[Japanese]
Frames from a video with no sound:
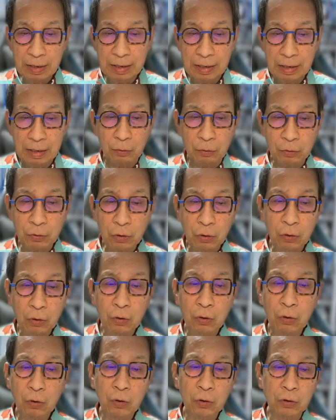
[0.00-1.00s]
こ
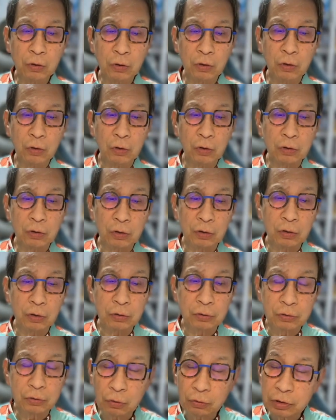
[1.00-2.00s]
の
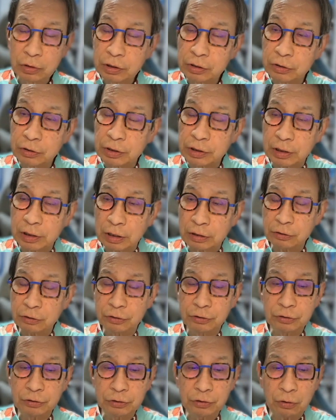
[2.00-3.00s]
同日4月
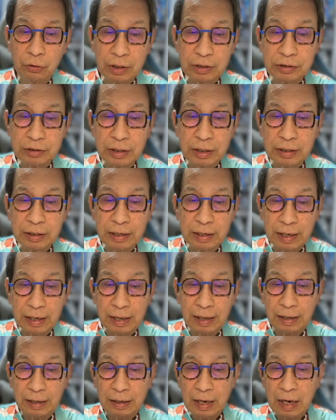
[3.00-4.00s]
14日付で
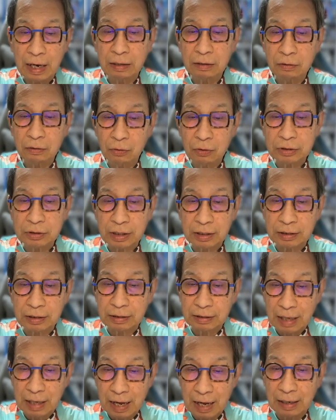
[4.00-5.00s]
ね、刊行され
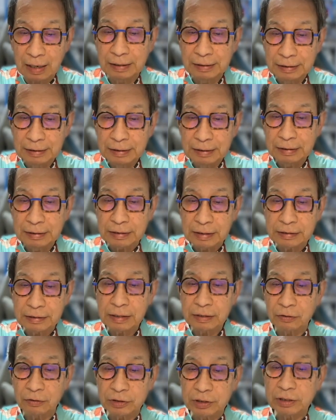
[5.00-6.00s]
た先生
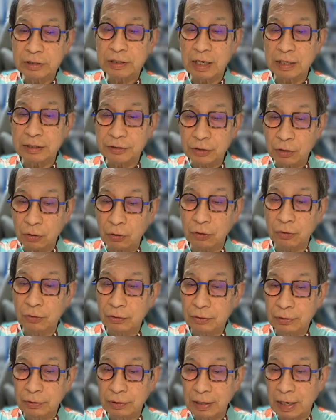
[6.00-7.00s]
の新刊書
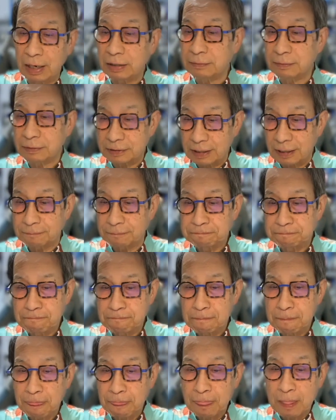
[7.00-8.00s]
がありました。
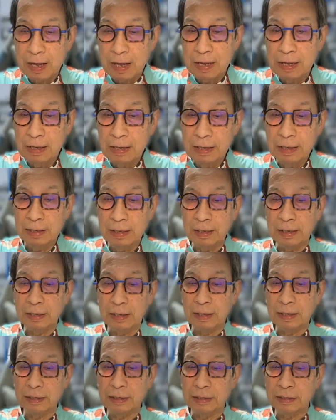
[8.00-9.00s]

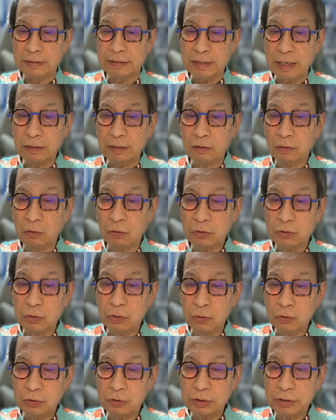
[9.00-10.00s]
えー、戦後
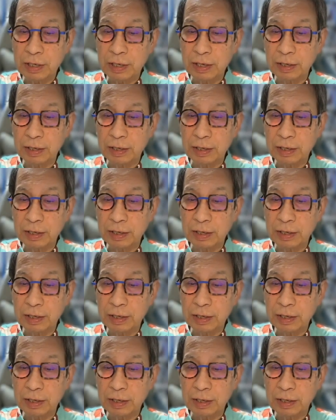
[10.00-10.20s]
創世